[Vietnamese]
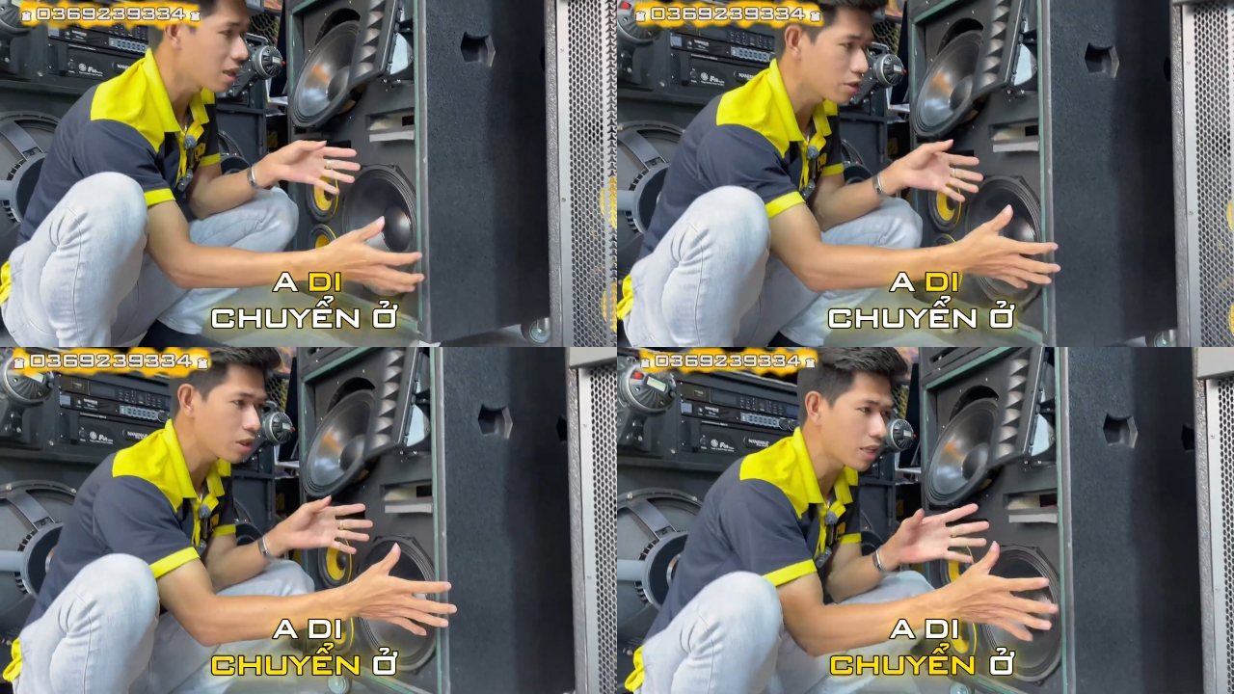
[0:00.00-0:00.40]

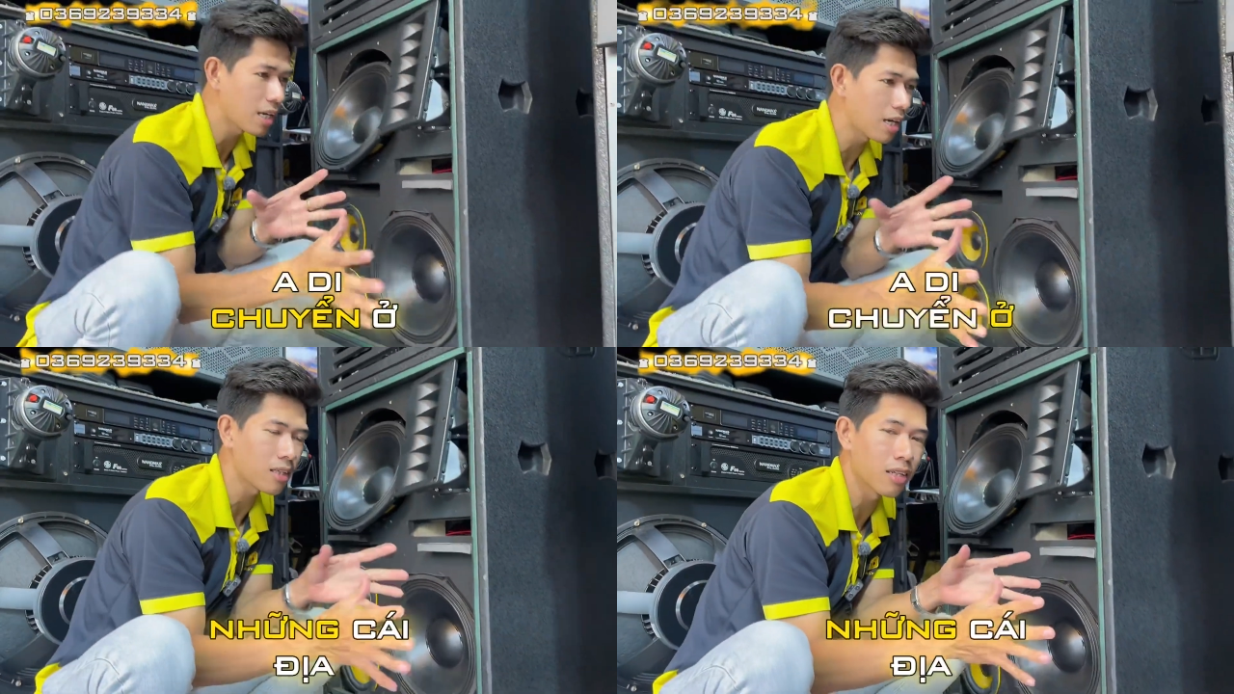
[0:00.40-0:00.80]
di
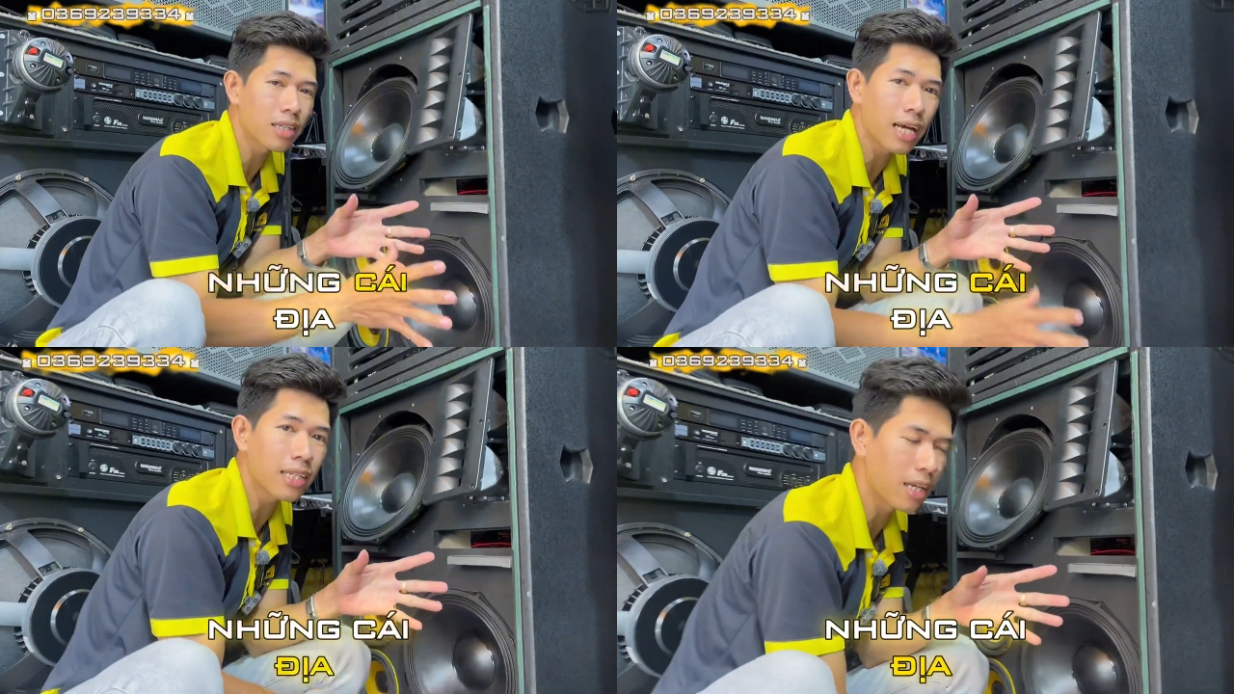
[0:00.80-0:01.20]
chuyển ở những
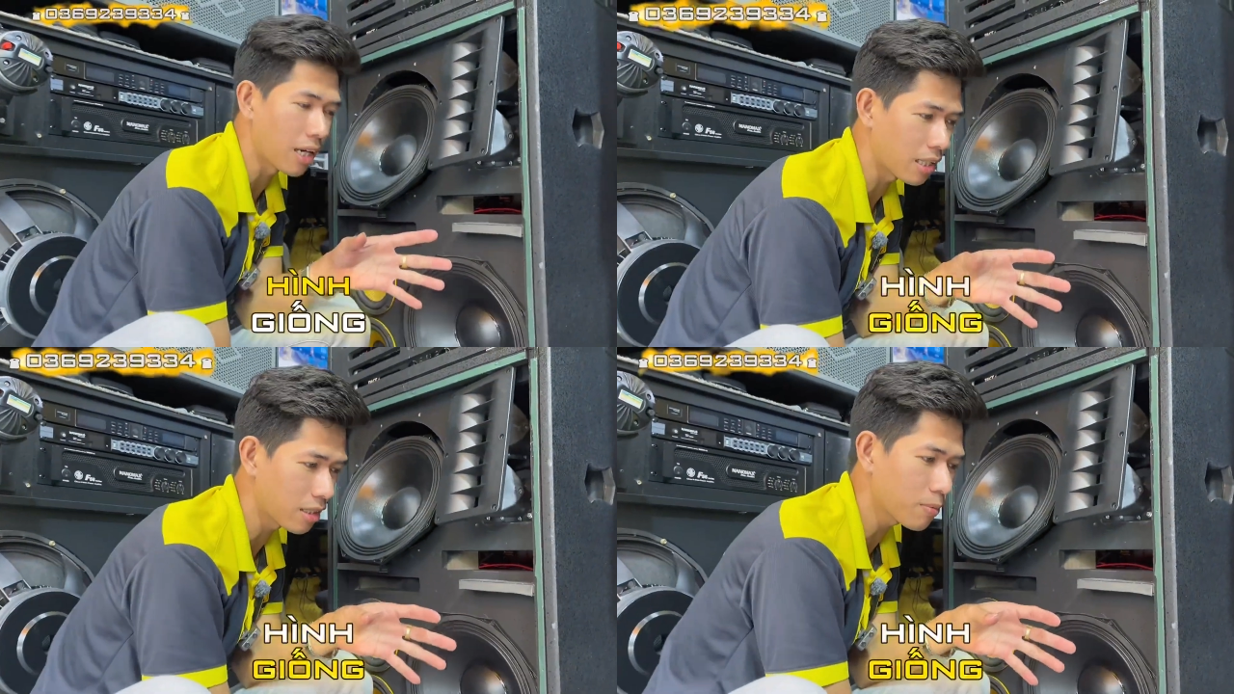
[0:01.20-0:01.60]
cái địa
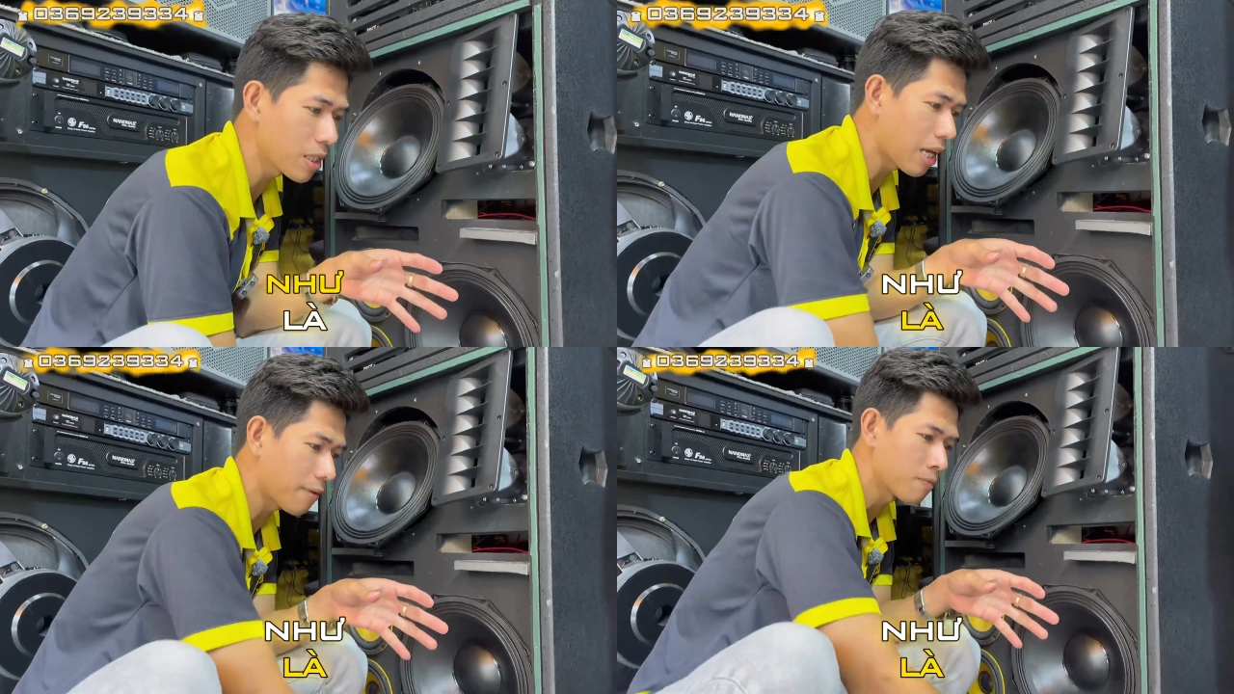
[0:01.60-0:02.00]
hình giống
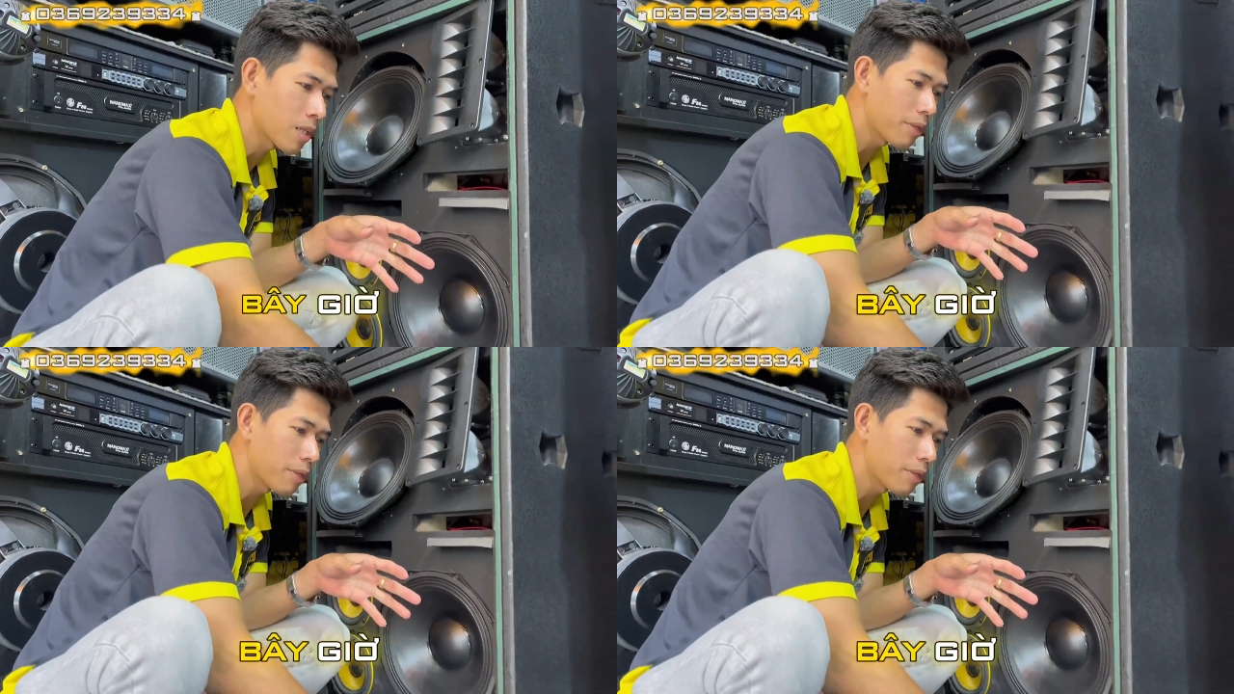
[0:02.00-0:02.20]
như là